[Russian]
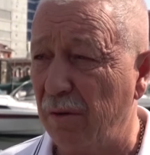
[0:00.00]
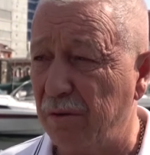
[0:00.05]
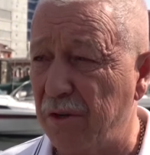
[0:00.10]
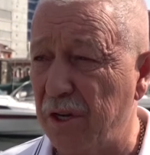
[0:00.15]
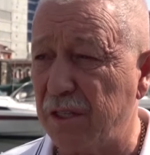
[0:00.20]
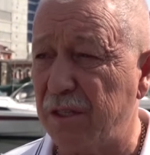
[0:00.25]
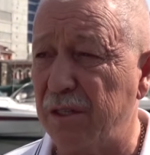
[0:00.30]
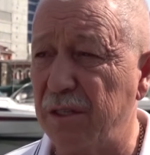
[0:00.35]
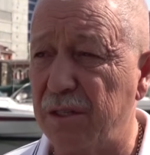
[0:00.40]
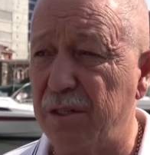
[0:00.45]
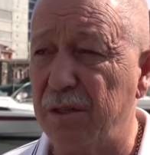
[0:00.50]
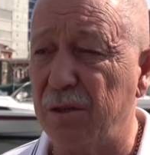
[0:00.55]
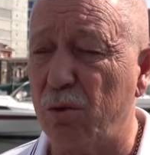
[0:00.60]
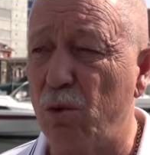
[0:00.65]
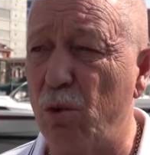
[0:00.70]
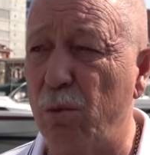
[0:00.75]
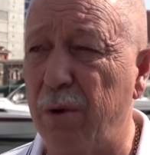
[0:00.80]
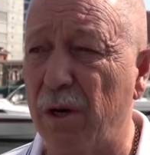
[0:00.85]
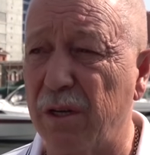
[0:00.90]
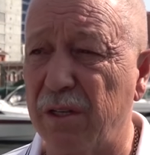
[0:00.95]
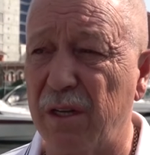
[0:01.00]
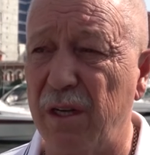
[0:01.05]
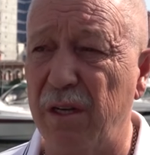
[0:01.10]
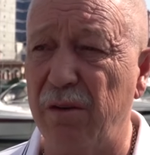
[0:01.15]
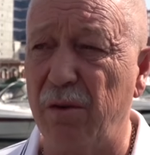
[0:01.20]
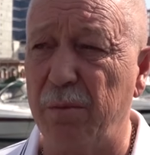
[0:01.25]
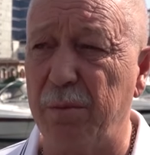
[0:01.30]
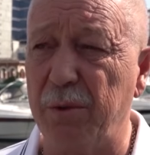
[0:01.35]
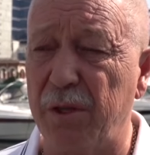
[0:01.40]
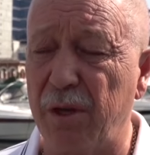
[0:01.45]
в частности, Кубок
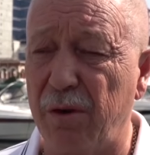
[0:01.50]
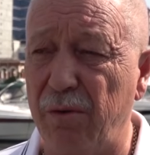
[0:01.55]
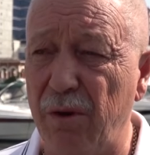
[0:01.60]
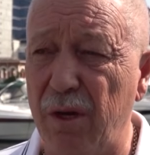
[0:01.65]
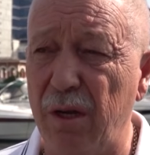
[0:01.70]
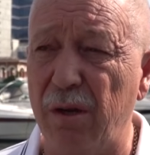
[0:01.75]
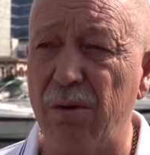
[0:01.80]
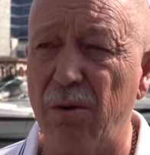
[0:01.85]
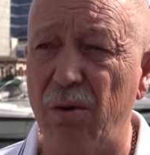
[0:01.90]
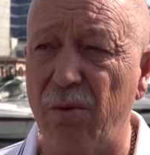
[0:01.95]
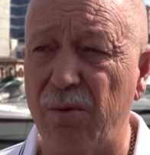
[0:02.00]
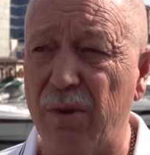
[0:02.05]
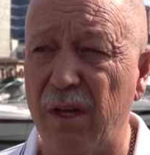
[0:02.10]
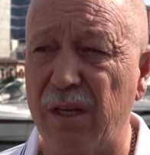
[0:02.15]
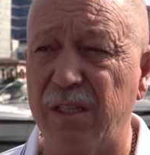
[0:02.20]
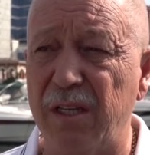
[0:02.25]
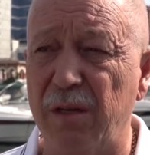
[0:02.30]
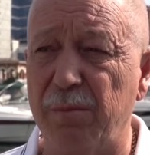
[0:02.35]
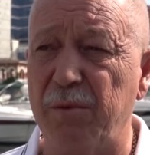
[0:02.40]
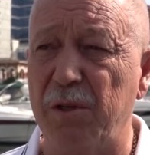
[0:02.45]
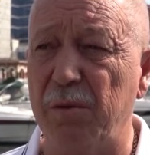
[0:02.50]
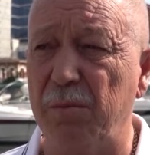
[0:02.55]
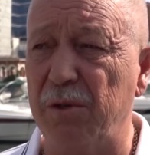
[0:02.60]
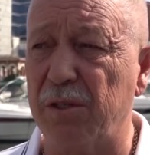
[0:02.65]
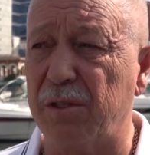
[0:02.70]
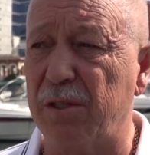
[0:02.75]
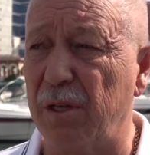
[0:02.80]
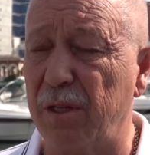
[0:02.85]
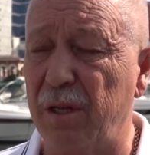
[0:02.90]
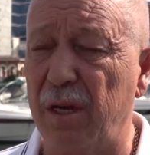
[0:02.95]
залива Петра Великого в классе
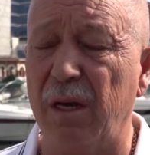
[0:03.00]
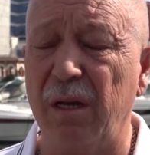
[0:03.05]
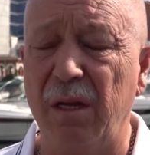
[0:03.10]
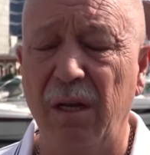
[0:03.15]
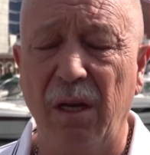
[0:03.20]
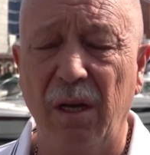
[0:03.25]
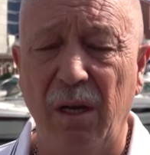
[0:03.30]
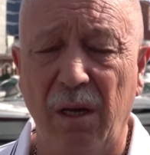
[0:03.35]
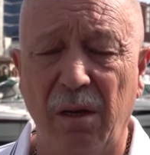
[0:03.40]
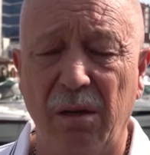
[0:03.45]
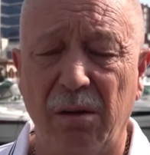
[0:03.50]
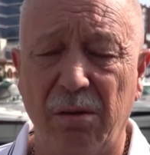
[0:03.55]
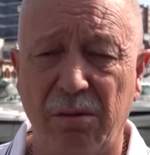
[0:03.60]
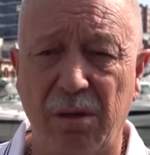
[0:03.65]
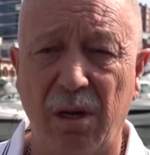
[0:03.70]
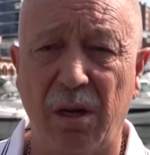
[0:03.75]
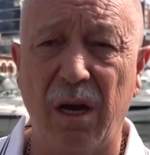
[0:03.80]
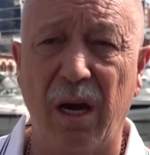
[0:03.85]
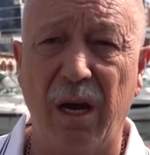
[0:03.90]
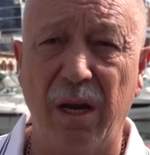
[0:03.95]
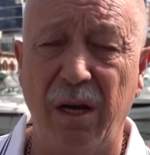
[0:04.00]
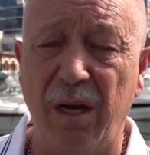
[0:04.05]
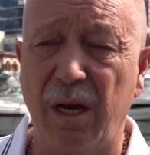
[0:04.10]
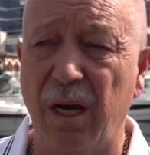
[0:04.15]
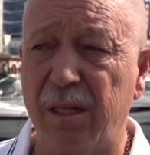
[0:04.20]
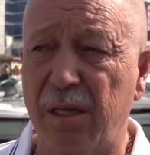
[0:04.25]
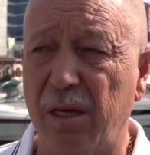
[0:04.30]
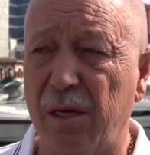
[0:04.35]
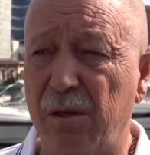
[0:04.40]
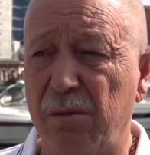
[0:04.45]
оптимиста, Она э, такая
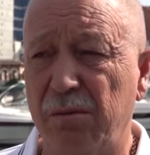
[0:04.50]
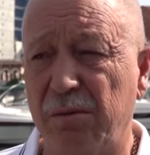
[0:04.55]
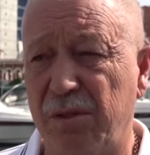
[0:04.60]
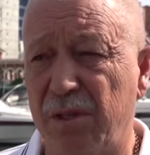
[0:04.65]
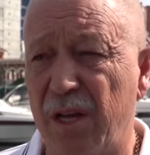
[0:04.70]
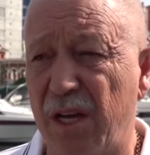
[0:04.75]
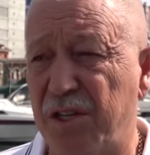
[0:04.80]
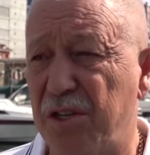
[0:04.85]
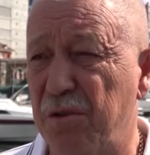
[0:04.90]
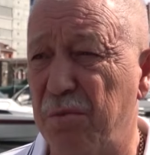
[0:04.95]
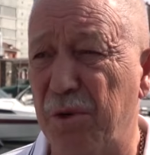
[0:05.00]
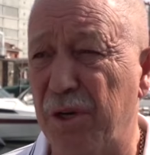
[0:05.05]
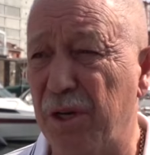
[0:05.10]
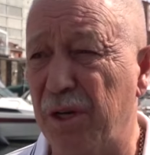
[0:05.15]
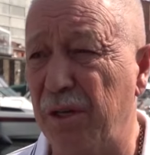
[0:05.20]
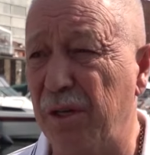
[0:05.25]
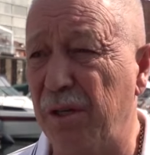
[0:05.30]
регата, значимая